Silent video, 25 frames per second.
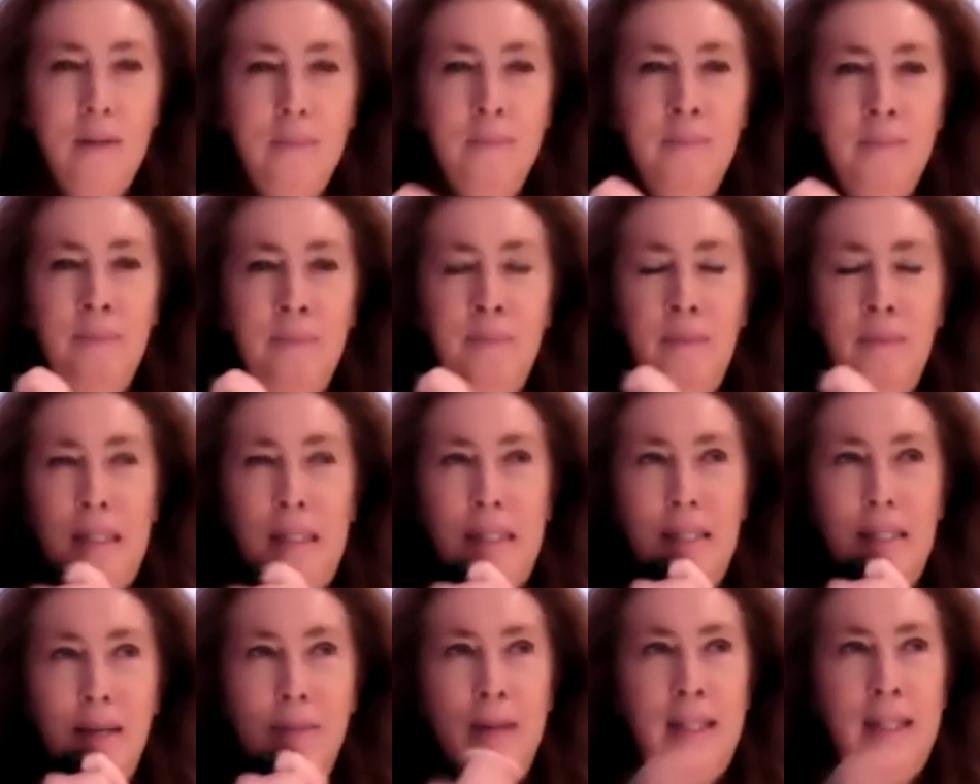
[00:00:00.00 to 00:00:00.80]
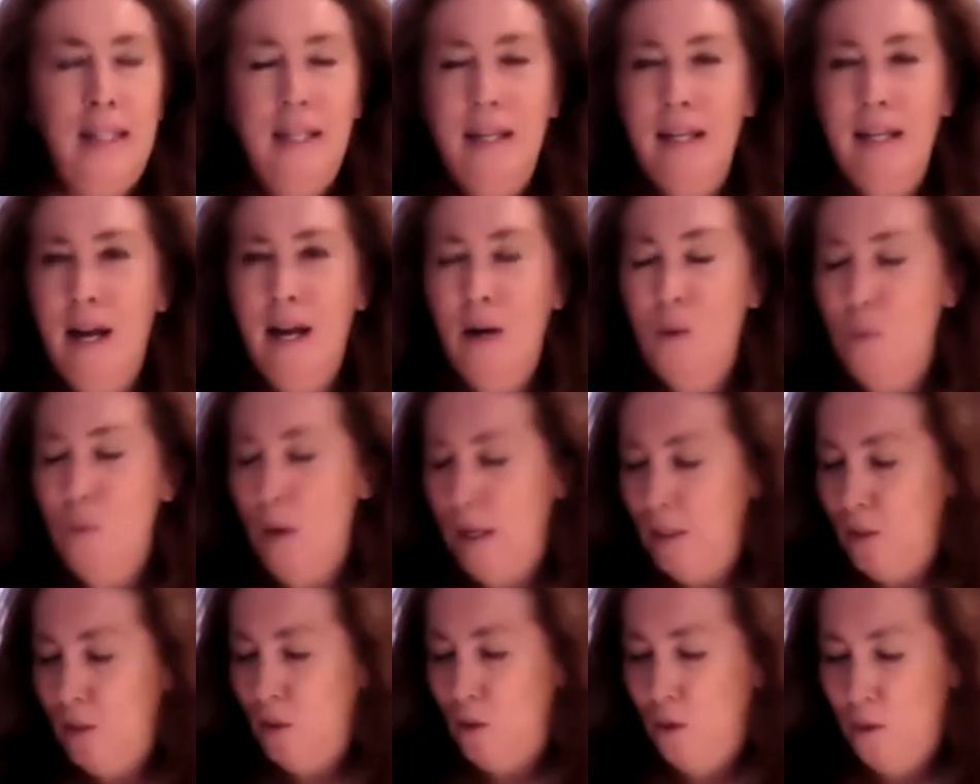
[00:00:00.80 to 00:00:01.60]
mh, stamattina
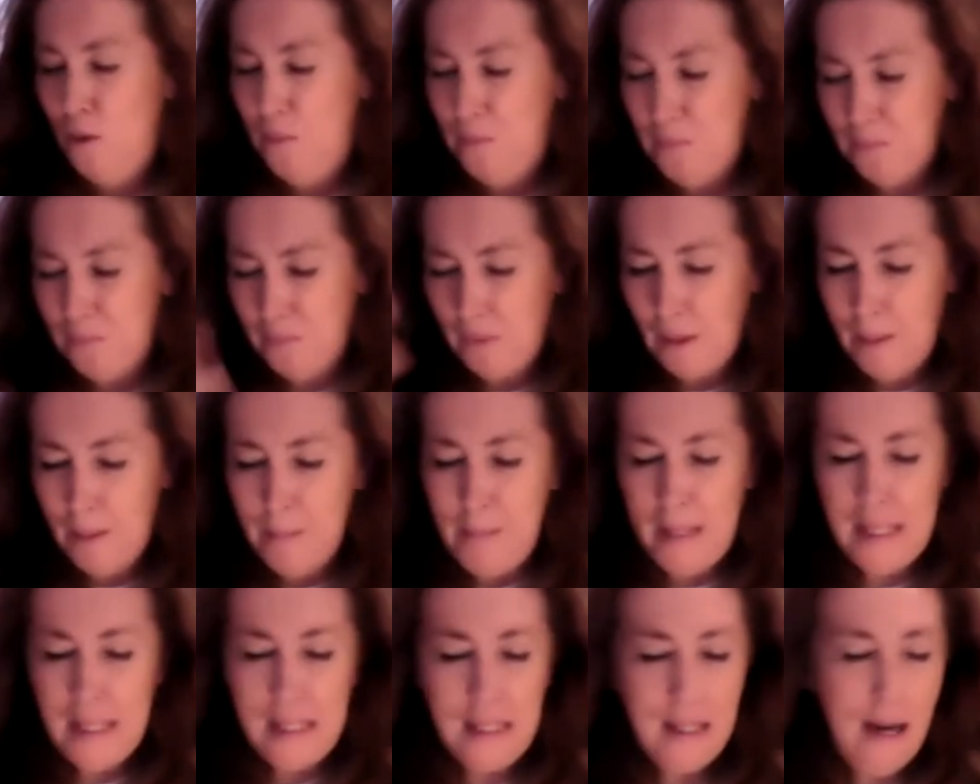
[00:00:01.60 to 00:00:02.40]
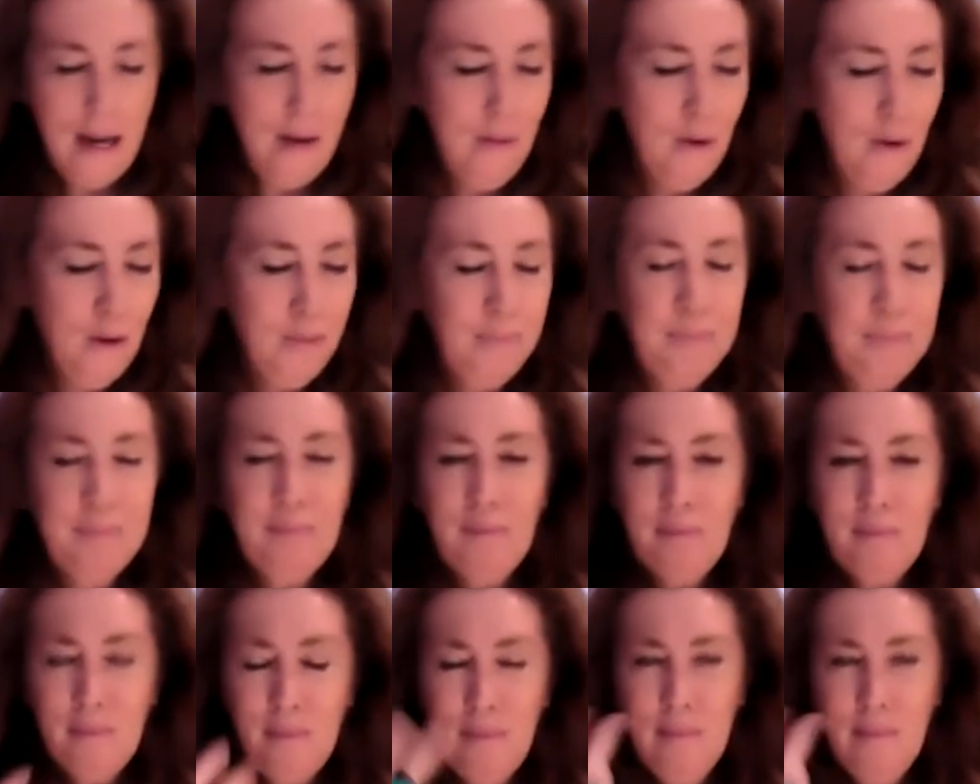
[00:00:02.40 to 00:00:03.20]
quando pensavo
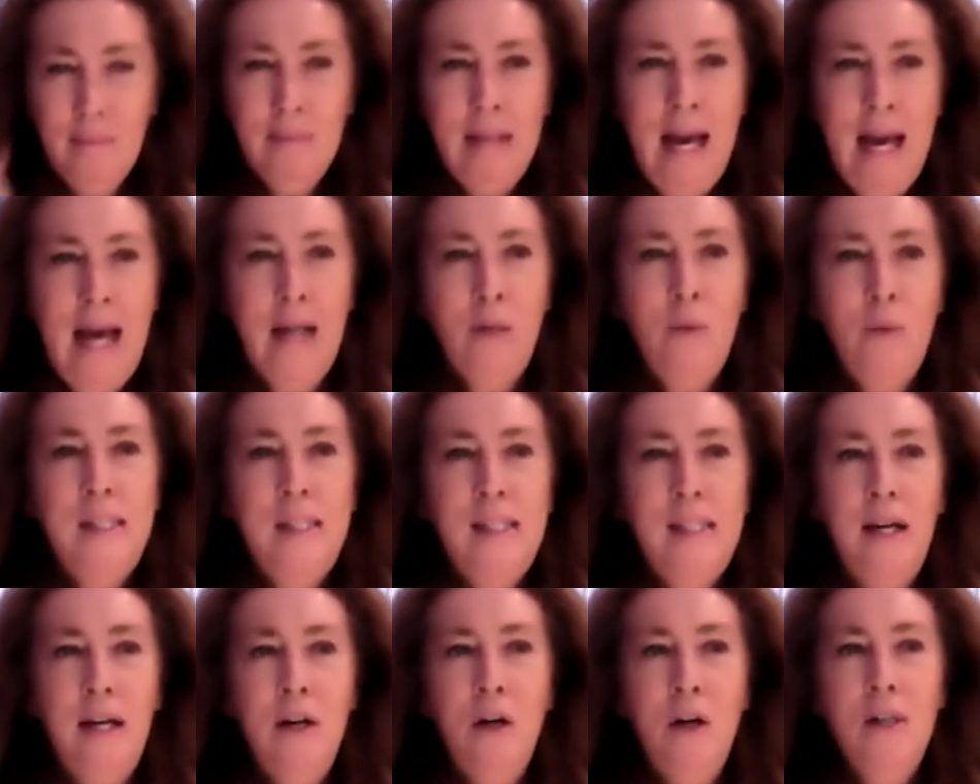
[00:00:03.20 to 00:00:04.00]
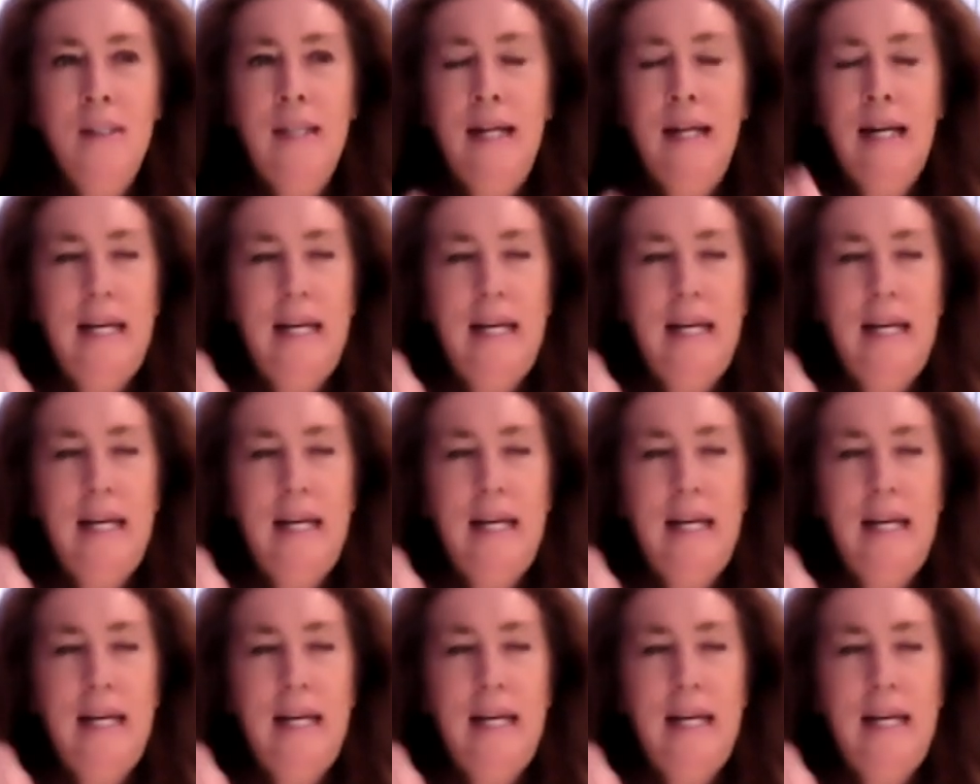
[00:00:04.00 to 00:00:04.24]
a mm-hmm. questa nostra